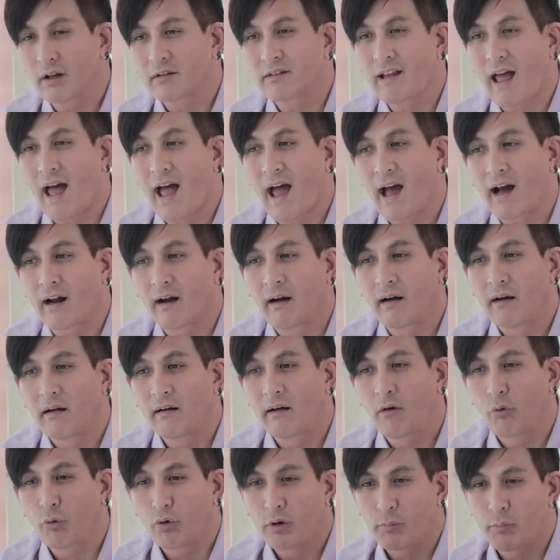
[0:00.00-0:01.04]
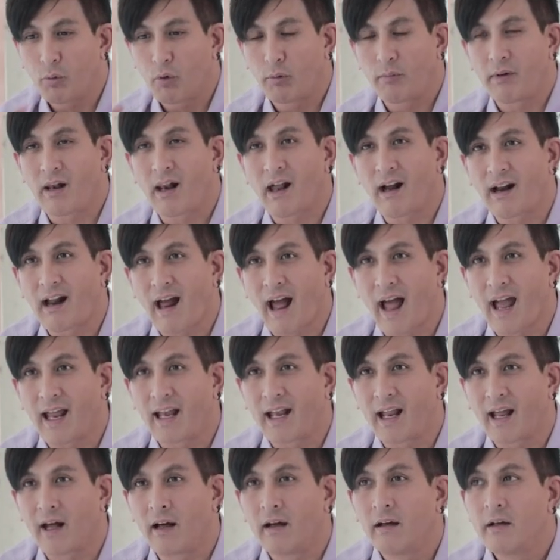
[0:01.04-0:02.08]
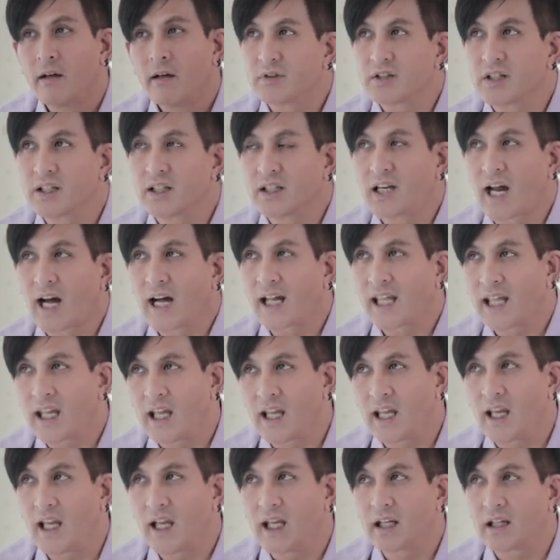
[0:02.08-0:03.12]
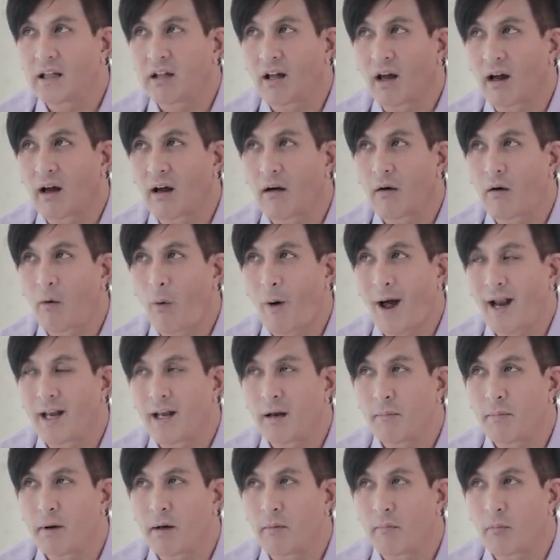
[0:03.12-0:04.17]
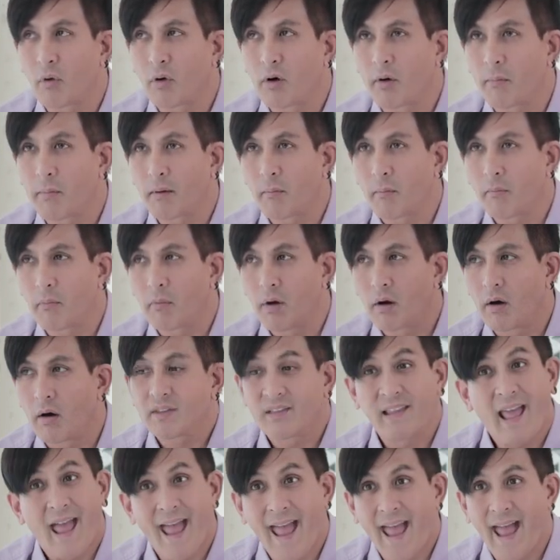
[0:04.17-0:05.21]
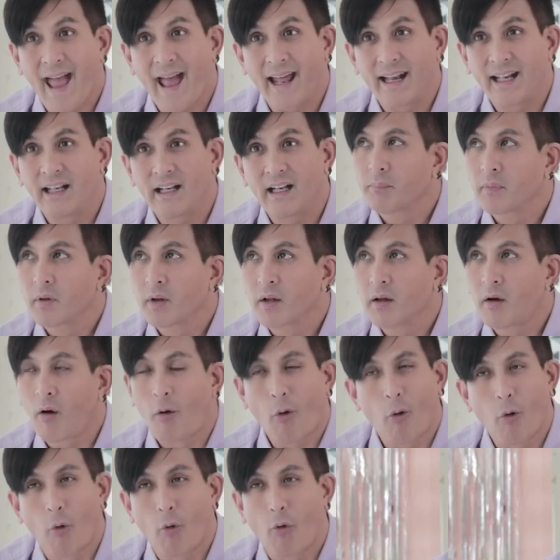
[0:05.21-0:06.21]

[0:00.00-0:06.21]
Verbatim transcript: ต่างๆและอุณหภูมิในร่างกายเนี่ย เจอทั้งฮีททั้งควันที่เป็นมลภาวะแดดโคล